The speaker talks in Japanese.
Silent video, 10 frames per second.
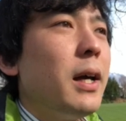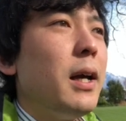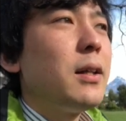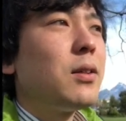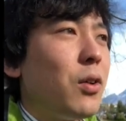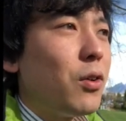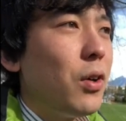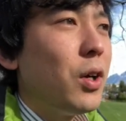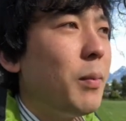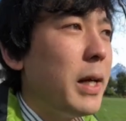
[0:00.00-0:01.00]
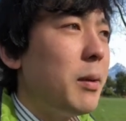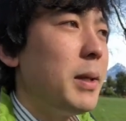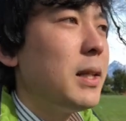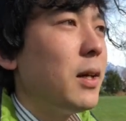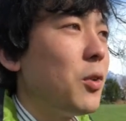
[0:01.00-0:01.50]
えー、っとまあ、や
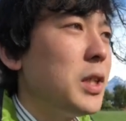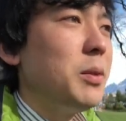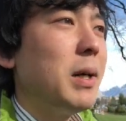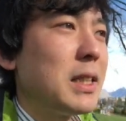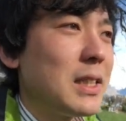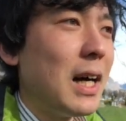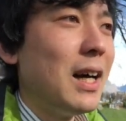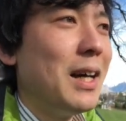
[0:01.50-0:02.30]
めておきました